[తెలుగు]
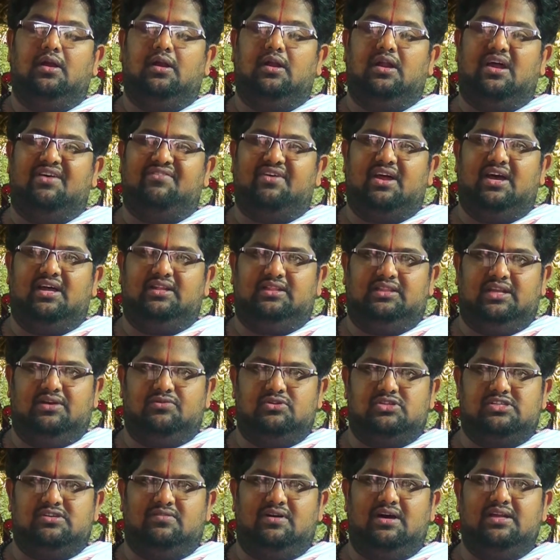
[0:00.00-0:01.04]
నవరాత్రి
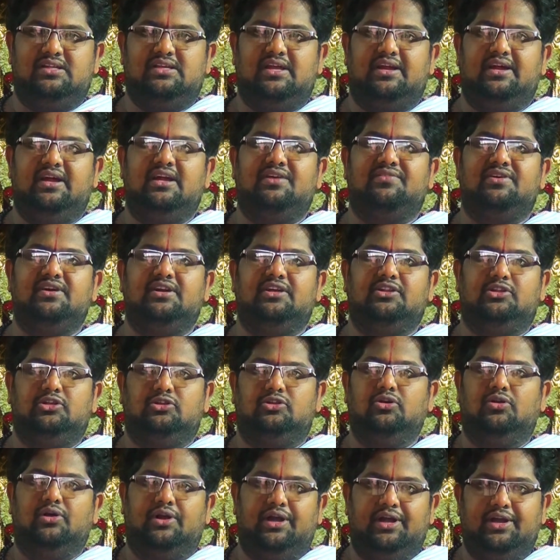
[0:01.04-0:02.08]
ఉత్సవాలు జరిగేటువంటి
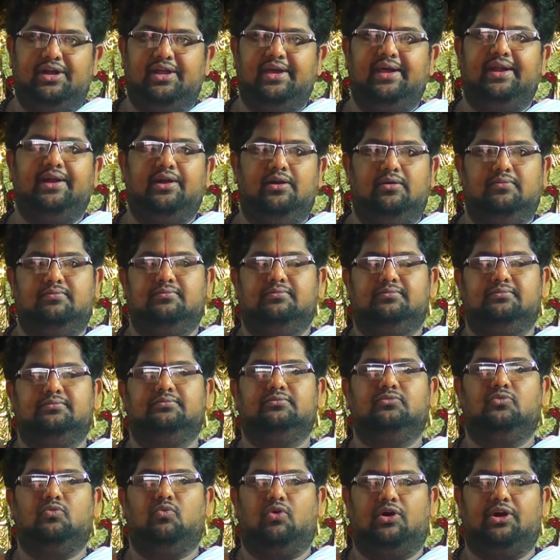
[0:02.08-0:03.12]
తిథులు రెండే రెండు
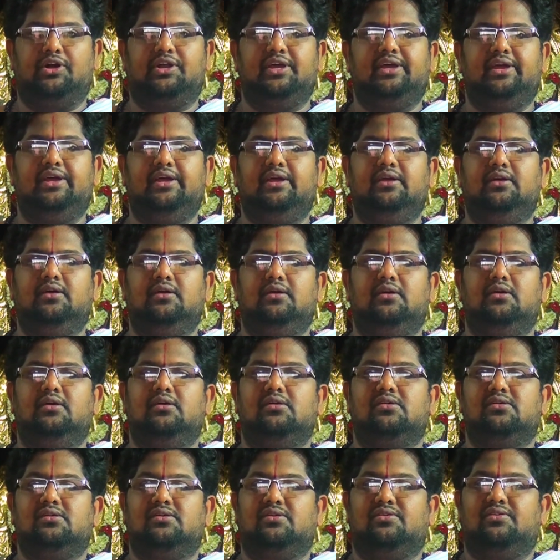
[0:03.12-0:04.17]
ఒకటి
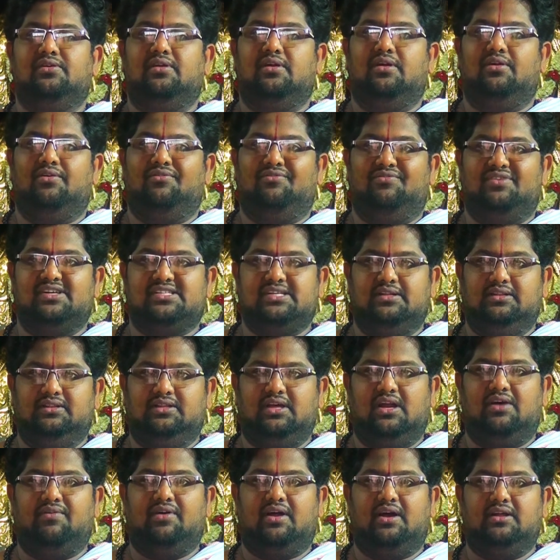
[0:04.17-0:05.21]
వసంత
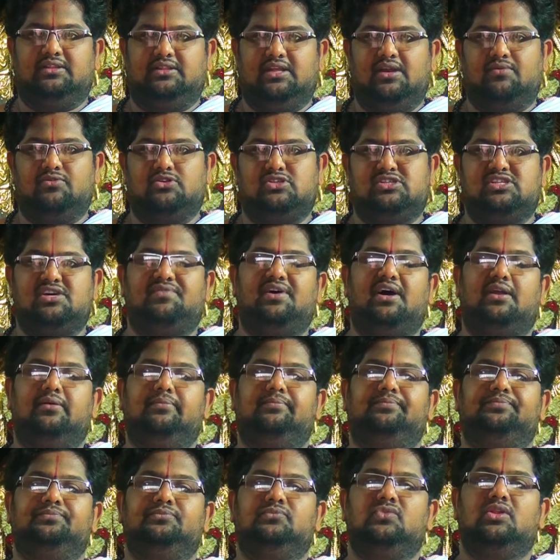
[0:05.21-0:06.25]
నవరాత్రి ఉత్సవాలు
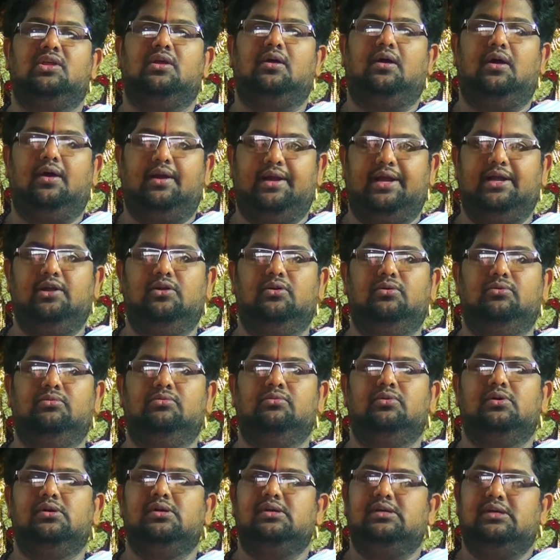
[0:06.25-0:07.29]
రెండు
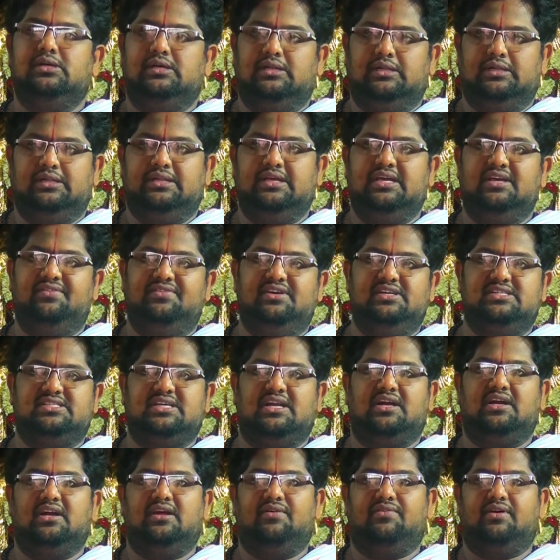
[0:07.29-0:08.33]
దేవీ
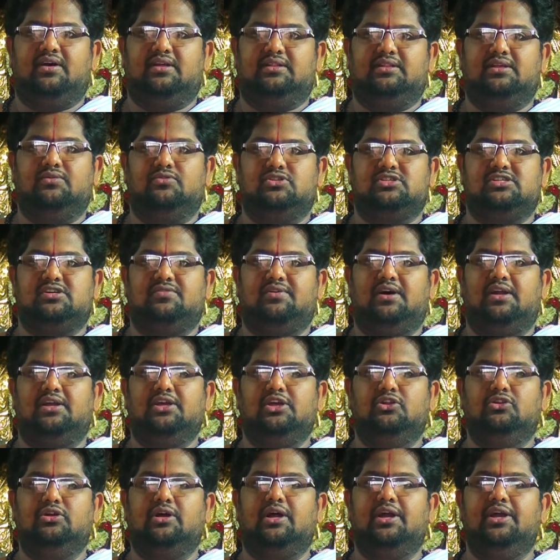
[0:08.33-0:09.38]
నవరాత్రి ఉత్సవాలు
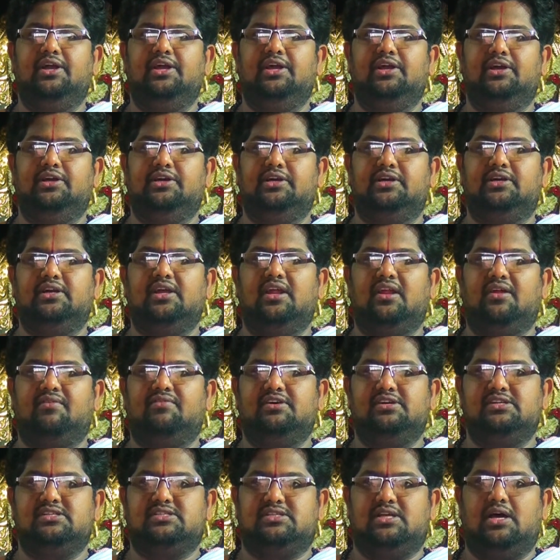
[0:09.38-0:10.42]
ఎందుకండి ఈ రెండింటిని
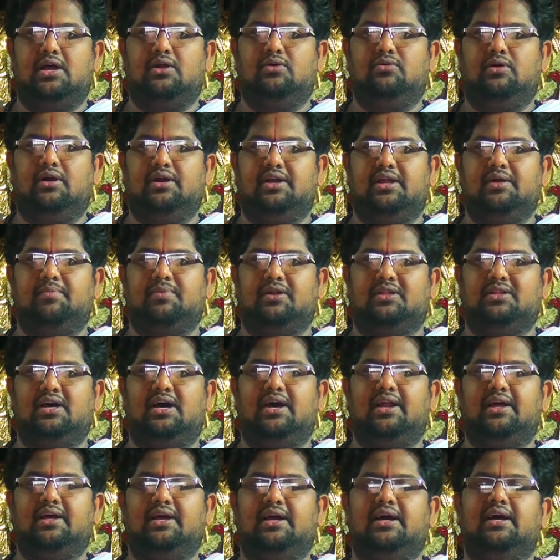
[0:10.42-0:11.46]
నిర్వహిస్తారు అంటే
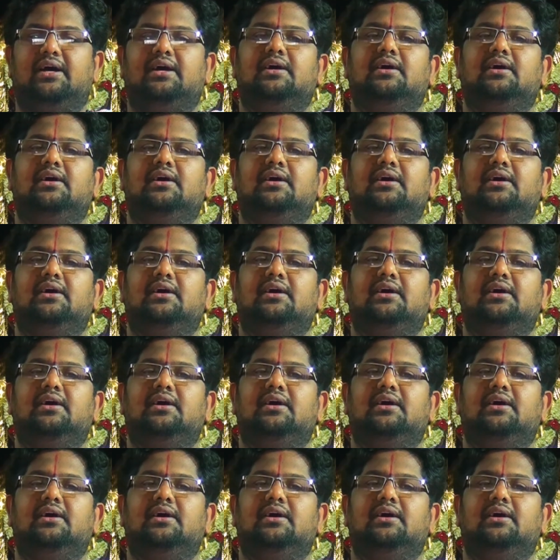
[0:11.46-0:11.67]
ప్రధానంగా